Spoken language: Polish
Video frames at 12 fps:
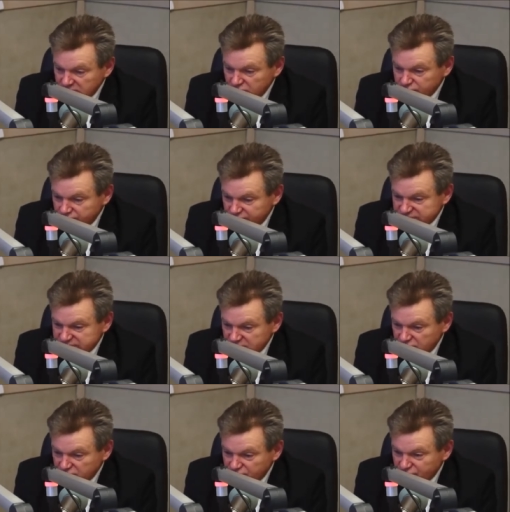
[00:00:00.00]
ludności
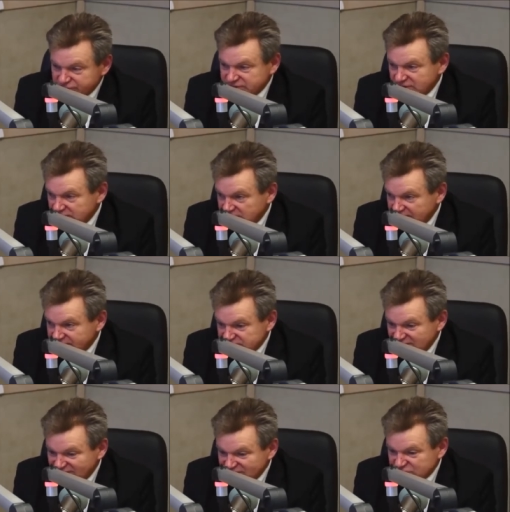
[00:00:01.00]
narodowości
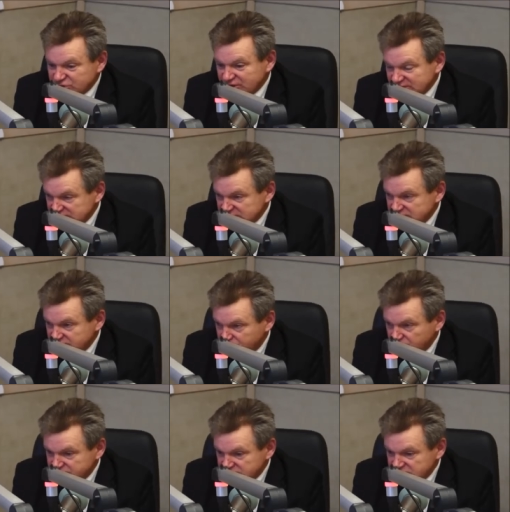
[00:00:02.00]
litewskiej, więc
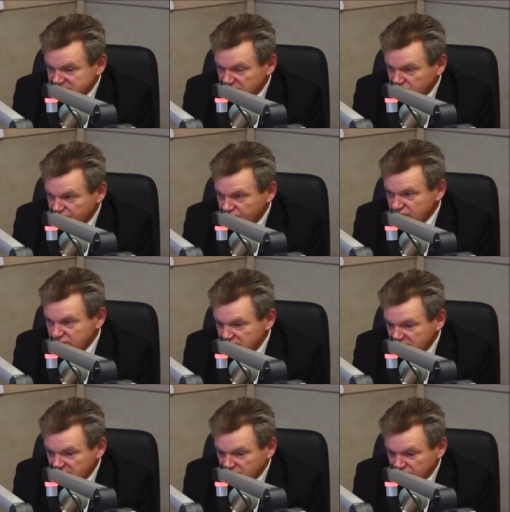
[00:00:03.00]
40% stanowią
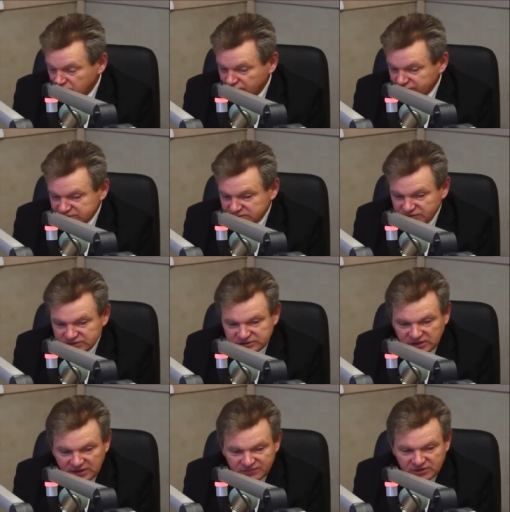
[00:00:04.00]
innej narodowości, więc
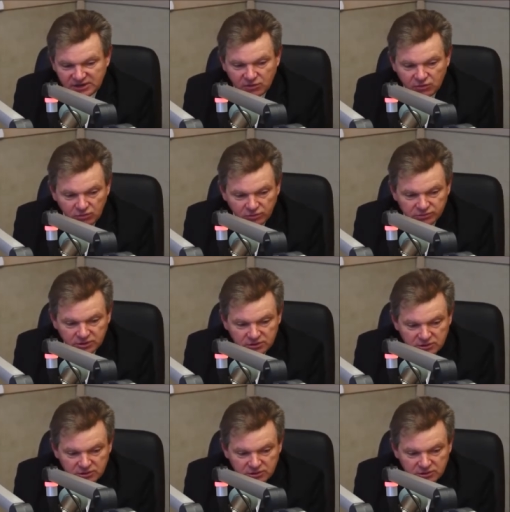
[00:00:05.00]
ciekawie jak on